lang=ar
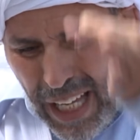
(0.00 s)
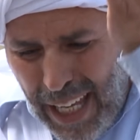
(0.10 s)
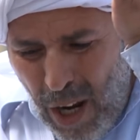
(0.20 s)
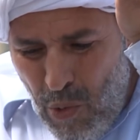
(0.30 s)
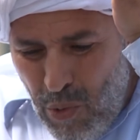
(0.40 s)

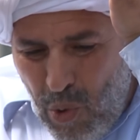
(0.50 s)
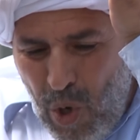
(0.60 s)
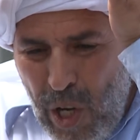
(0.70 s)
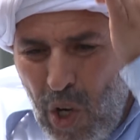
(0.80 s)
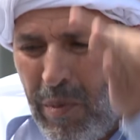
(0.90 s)
تقراو
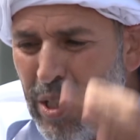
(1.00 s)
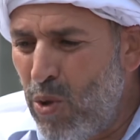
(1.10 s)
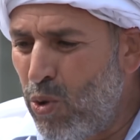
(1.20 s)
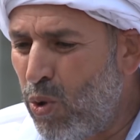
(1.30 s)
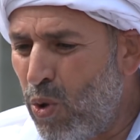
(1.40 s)
كل يوم
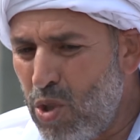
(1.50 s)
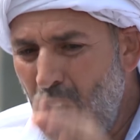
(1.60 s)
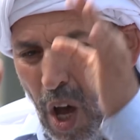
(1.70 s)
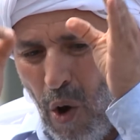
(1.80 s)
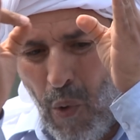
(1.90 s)
نديروا دروس
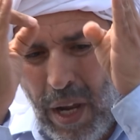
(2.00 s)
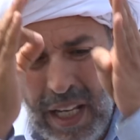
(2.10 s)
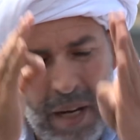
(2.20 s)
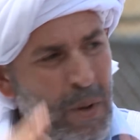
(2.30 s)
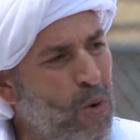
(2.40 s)
وين
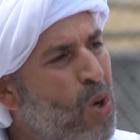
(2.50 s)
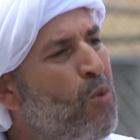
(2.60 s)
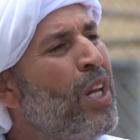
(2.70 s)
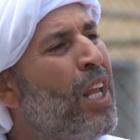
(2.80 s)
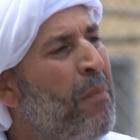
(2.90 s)
نرميو
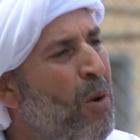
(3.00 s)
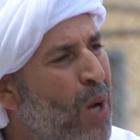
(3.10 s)
وين نرميو